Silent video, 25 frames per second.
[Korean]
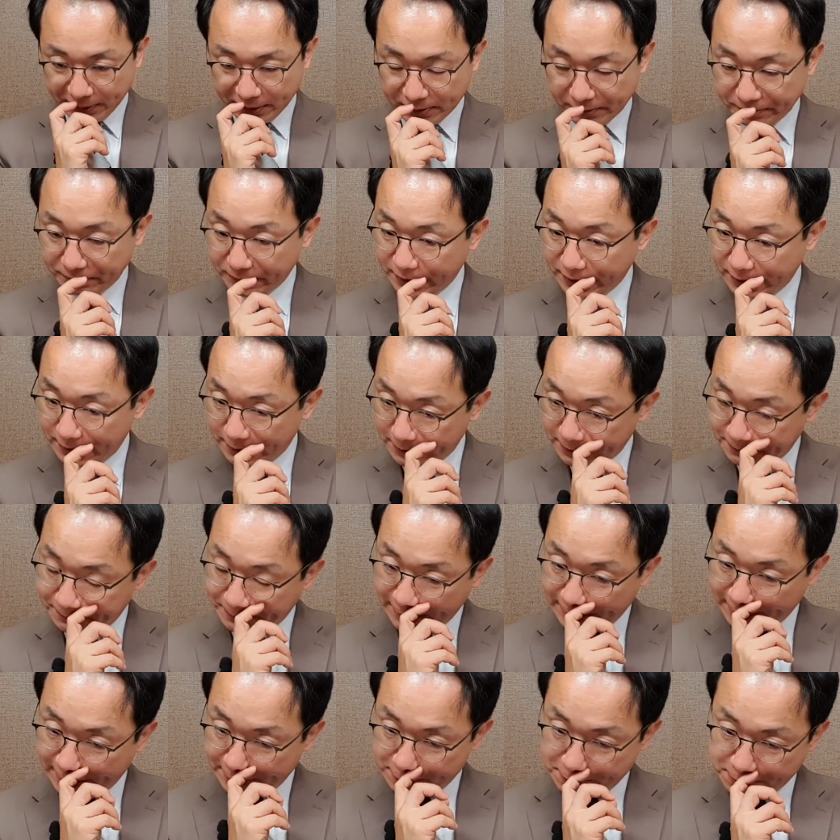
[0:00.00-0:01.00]
금리를
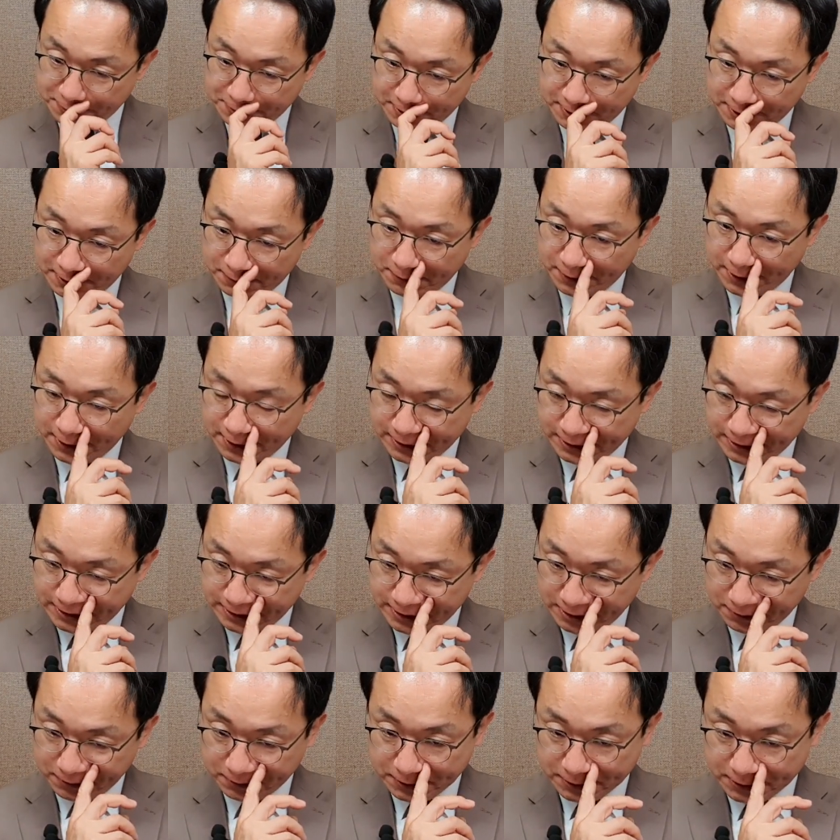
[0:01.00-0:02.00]
막아줄 거라는 확신이
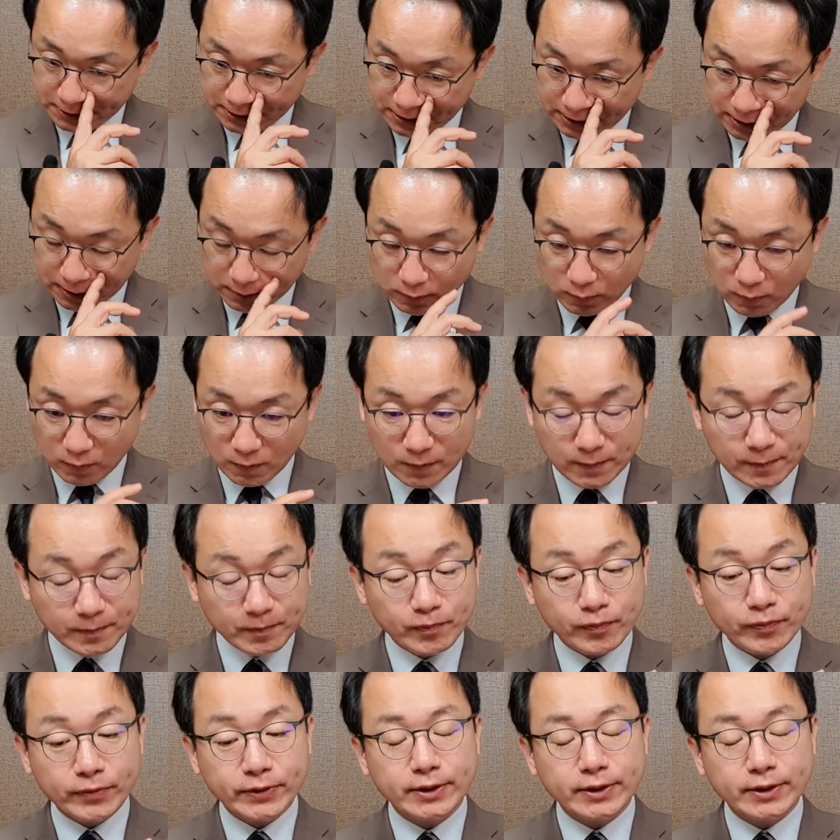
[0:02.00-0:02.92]
채권 시장에 있고